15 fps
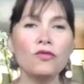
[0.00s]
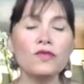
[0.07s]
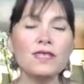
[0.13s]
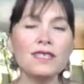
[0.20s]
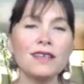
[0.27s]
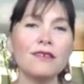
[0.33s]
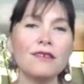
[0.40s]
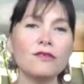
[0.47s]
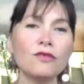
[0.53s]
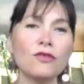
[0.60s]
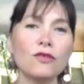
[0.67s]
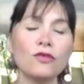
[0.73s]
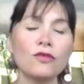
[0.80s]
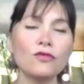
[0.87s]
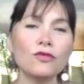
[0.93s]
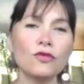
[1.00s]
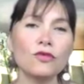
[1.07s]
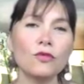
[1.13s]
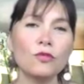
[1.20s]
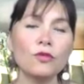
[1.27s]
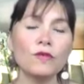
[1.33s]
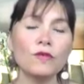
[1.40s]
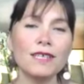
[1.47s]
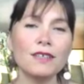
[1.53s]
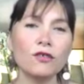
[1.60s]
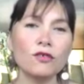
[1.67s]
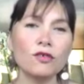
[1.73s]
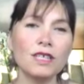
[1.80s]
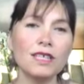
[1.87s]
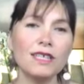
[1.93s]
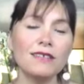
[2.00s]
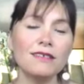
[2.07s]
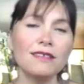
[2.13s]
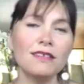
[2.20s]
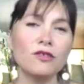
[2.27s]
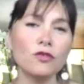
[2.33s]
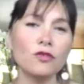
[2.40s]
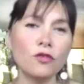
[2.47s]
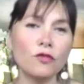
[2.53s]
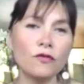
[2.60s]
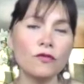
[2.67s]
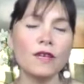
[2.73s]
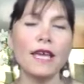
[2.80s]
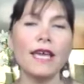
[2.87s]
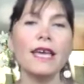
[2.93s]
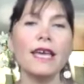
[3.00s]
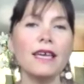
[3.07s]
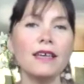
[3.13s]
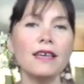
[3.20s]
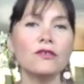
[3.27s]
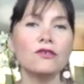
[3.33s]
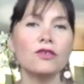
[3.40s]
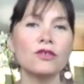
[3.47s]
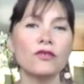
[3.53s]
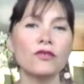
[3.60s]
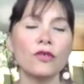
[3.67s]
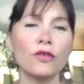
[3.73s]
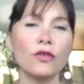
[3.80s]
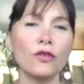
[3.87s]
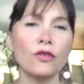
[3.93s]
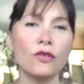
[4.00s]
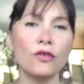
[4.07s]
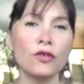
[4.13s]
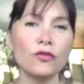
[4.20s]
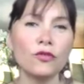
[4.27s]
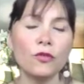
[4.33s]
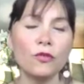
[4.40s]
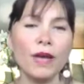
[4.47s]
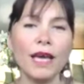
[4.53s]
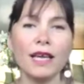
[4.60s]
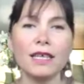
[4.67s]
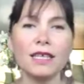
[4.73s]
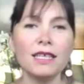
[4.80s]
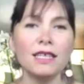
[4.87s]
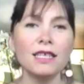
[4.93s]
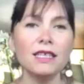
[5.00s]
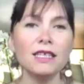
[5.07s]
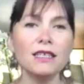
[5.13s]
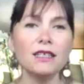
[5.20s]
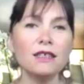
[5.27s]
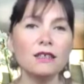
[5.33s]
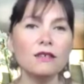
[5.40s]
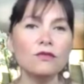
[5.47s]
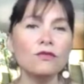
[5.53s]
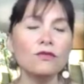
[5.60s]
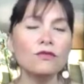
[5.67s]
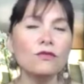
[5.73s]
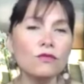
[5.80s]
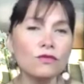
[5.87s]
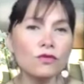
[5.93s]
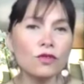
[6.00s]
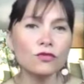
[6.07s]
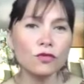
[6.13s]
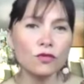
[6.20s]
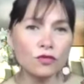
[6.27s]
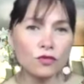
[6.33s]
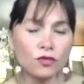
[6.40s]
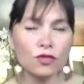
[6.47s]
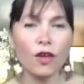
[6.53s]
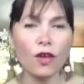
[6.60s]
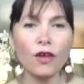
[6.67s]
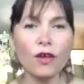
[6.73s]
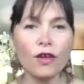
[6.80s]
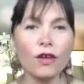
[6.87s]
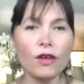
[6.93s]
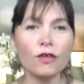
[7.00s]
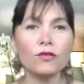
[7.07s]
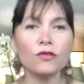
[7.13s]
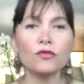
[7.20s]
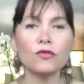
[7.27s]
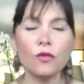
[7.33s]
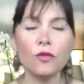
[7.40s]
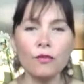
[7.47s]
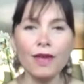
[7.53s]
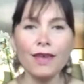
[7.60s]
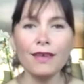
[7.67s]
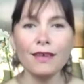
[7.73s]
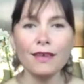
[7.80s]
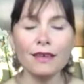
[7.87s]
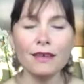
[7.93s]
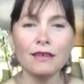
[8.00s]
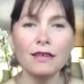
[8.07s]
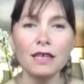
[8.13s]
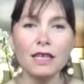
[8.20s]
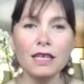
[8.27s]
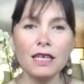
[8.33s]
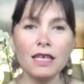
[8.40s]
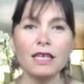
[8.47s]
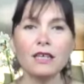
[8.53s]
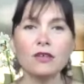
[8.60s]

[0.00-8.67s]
ces rencontres, peut-être qu'il était notre frère, notre, euh, notre mari, ou notre sœur, notre mère, et